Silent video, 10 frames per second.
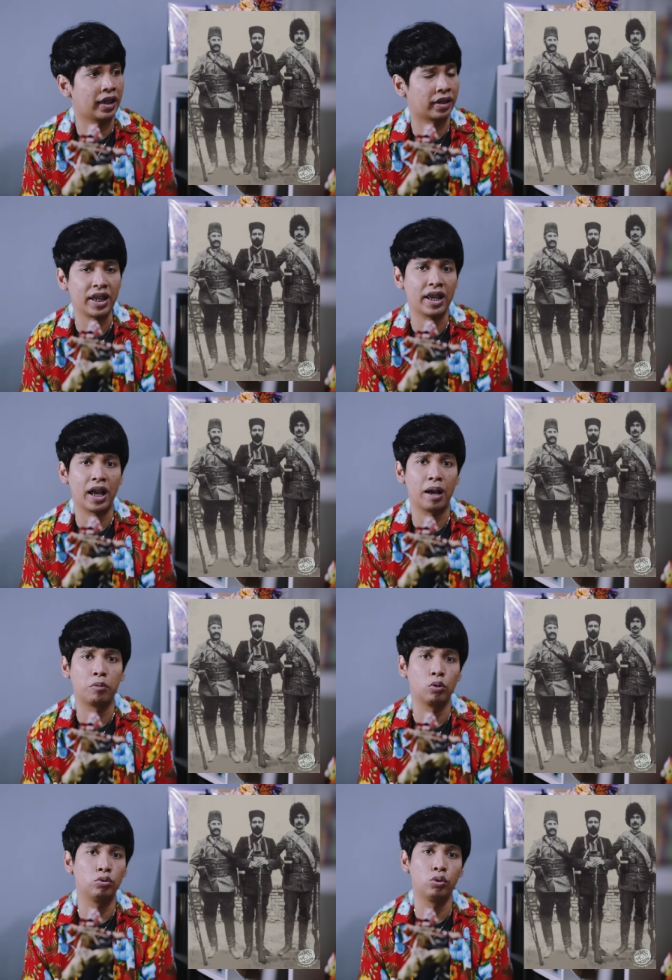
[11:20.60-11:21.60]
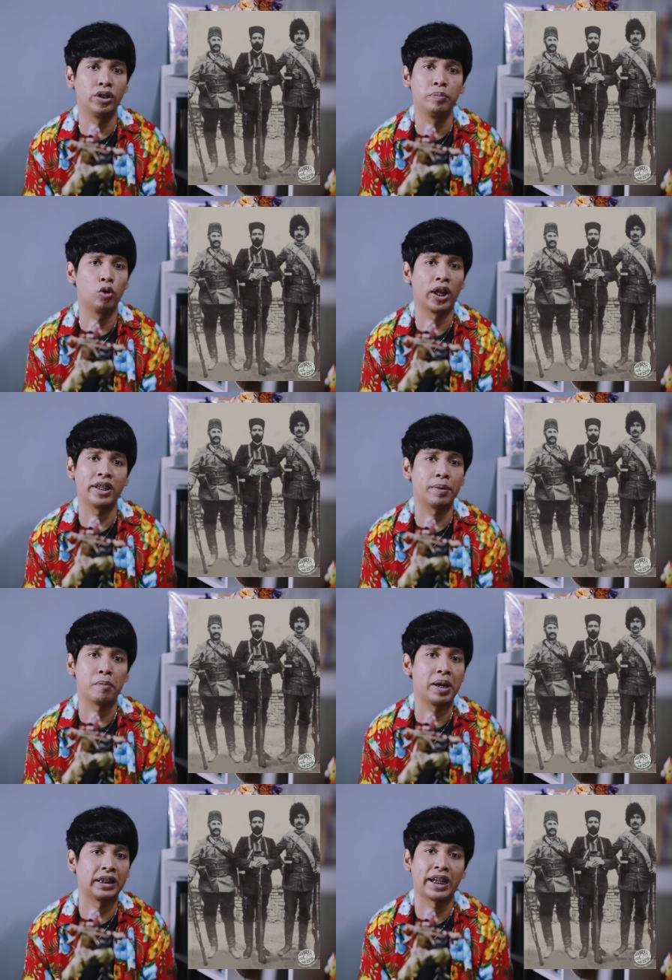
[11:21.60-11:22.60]
akhirnya ya berujung dimulainya
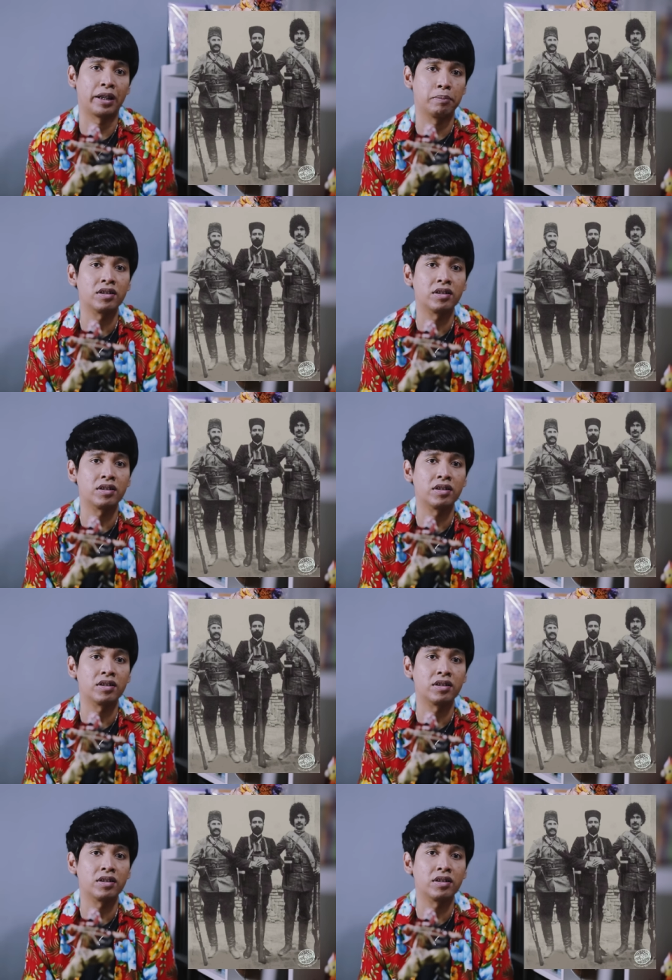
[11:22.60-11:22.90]
pembantaian